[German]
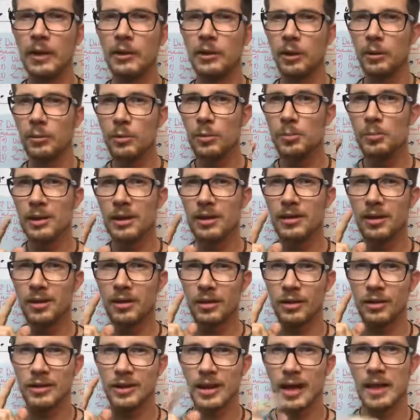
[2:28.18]
Da würde mich dann
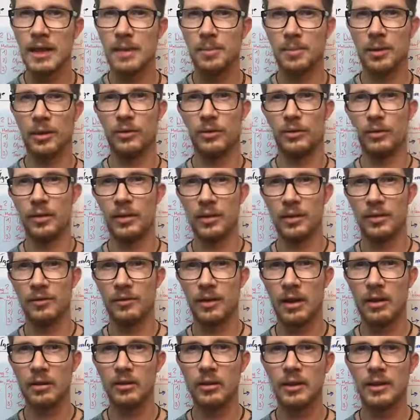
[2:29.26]
auch deine persönliche
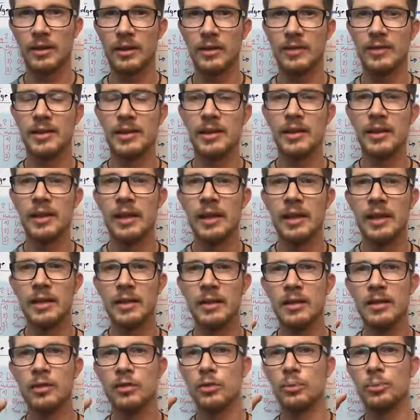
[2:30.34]
Erfahrung interessieren.
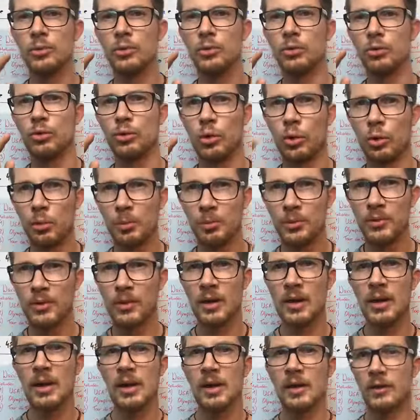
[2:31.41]
Nicht, ob du
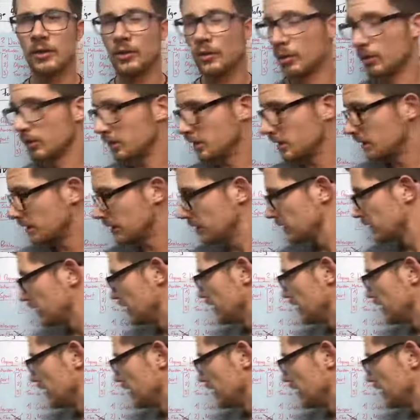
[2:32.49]
dopst, sondern